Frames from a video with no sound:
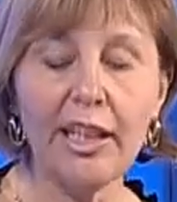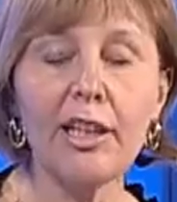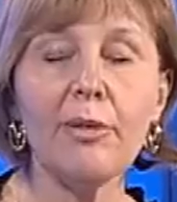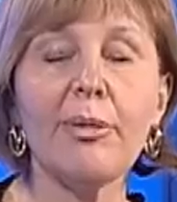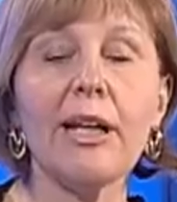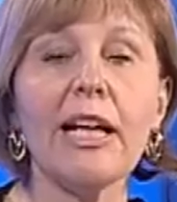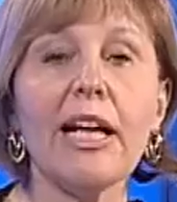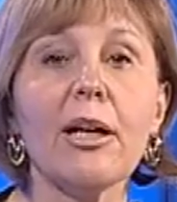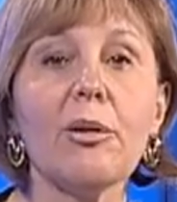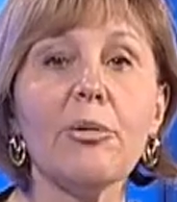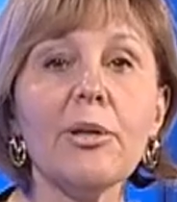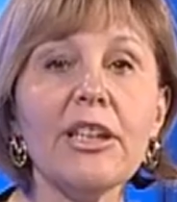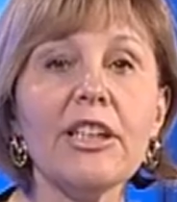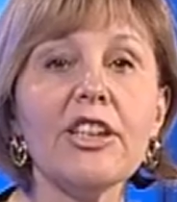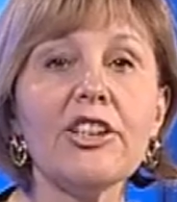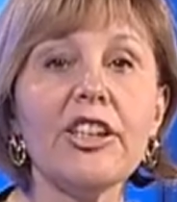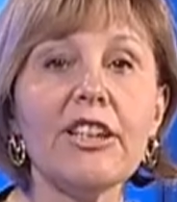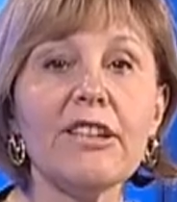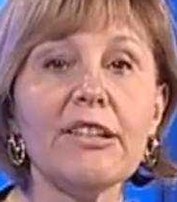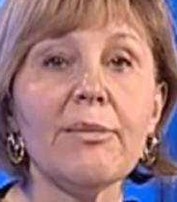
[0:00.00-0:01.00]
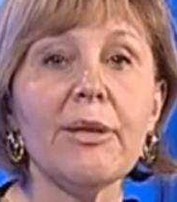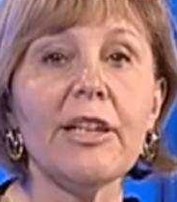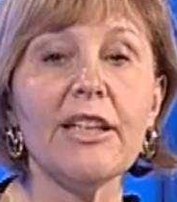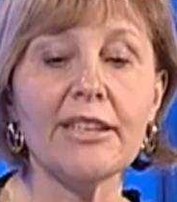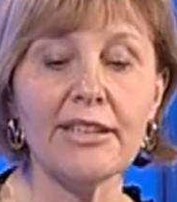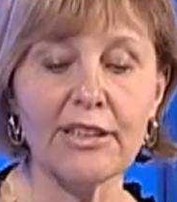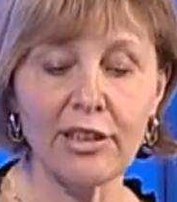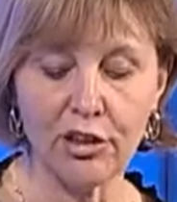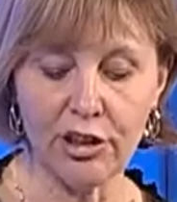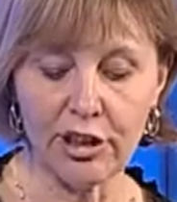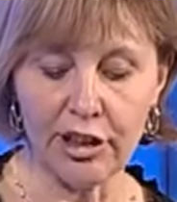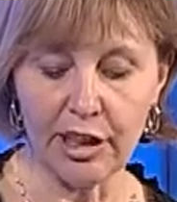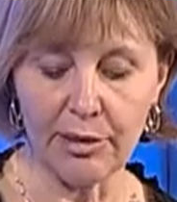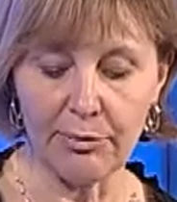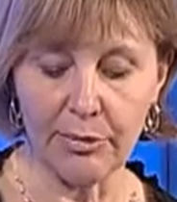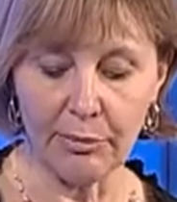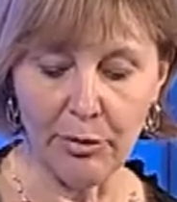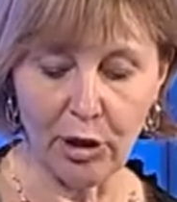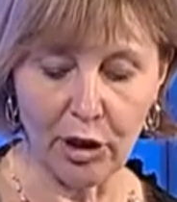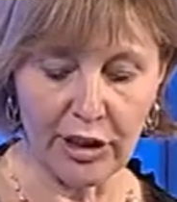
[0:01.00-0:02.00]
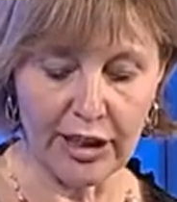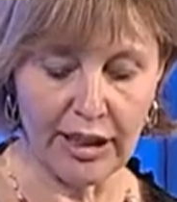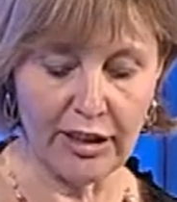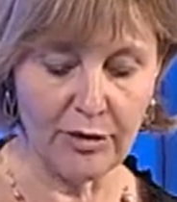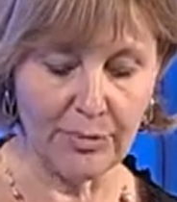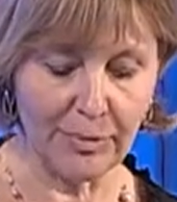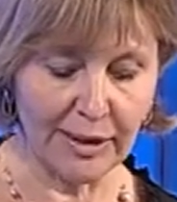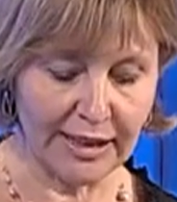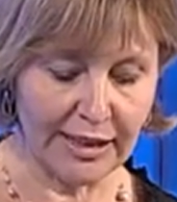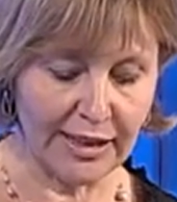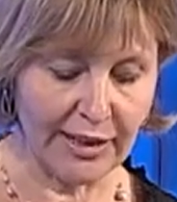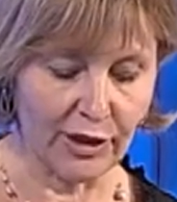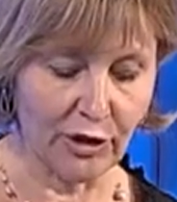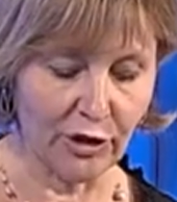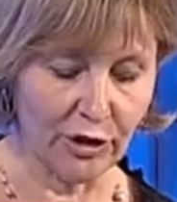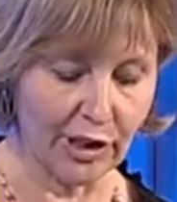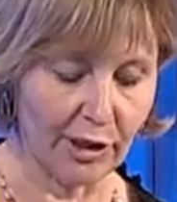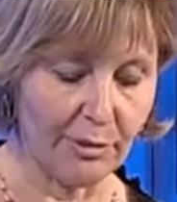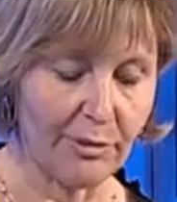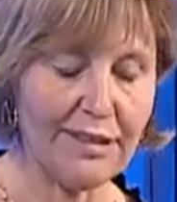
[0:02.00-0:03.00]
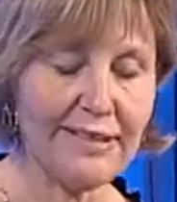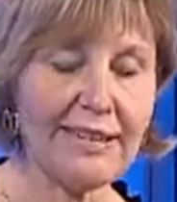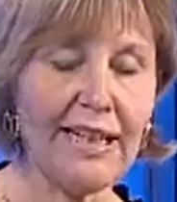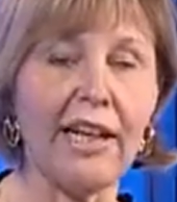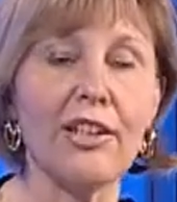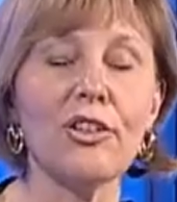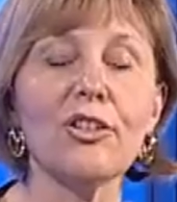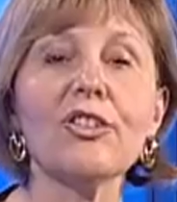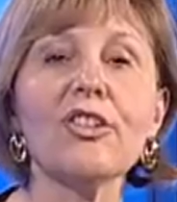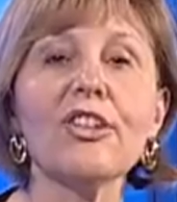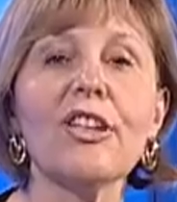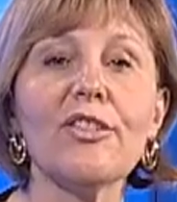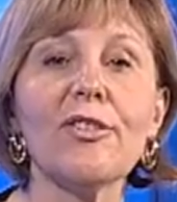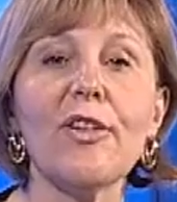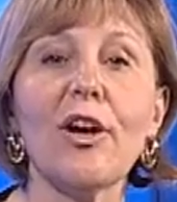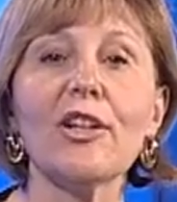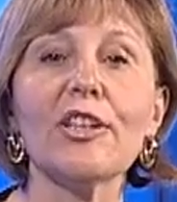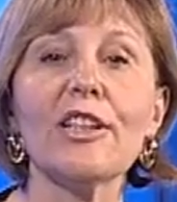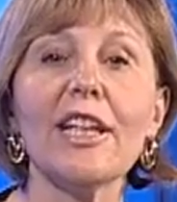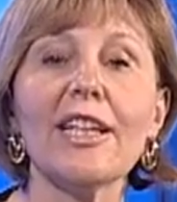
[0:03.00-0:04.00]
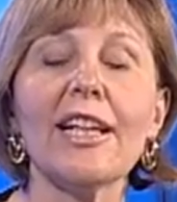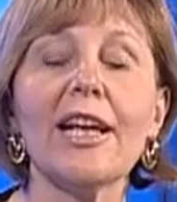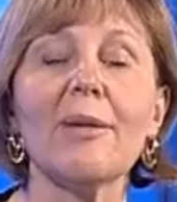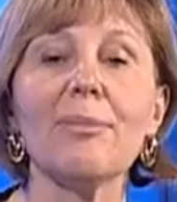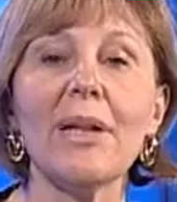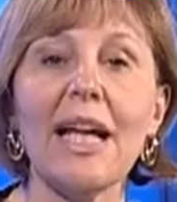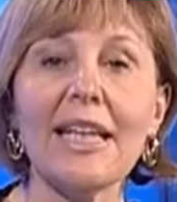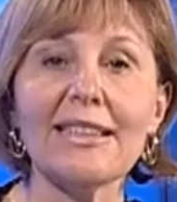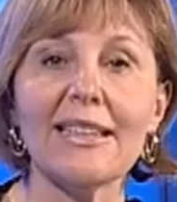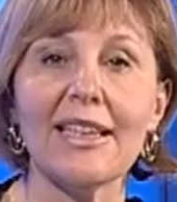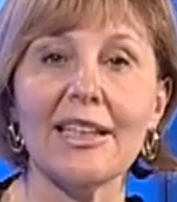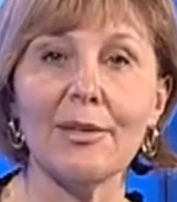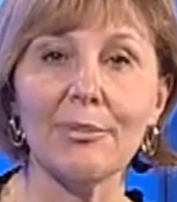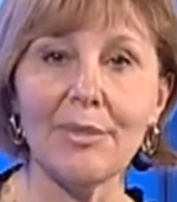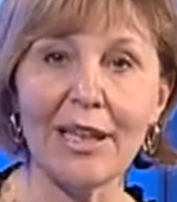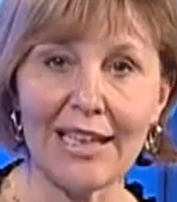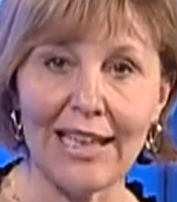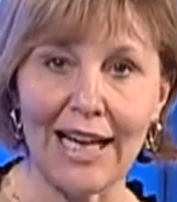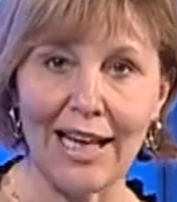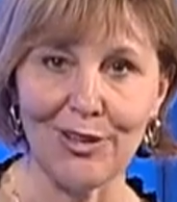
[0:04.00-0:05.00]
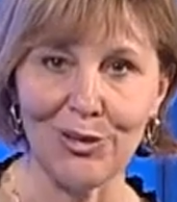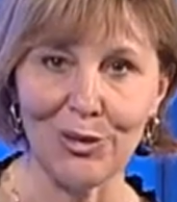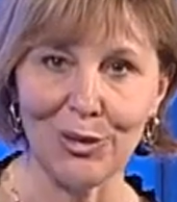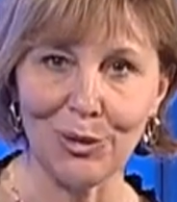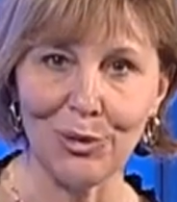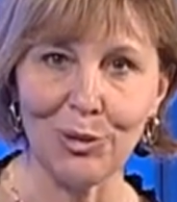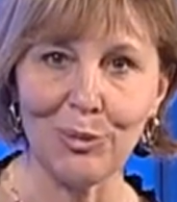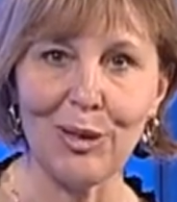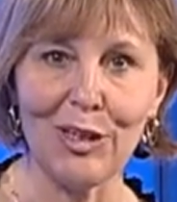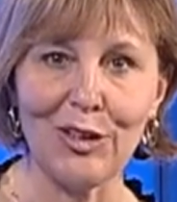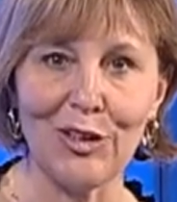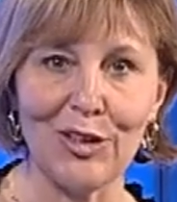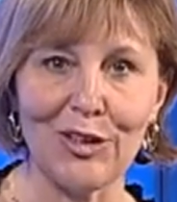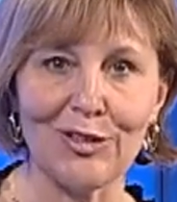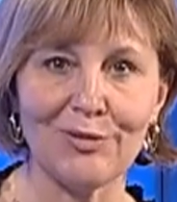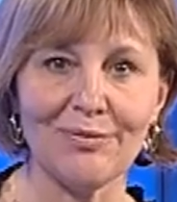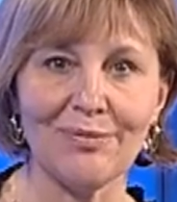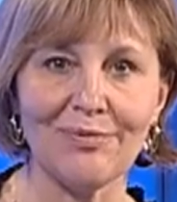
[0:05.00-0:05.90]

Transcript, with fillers: per la quindicesima edizione del Memorial Spadino, che quest'anno si è svolta nella piazza del mercato di Courmayeur.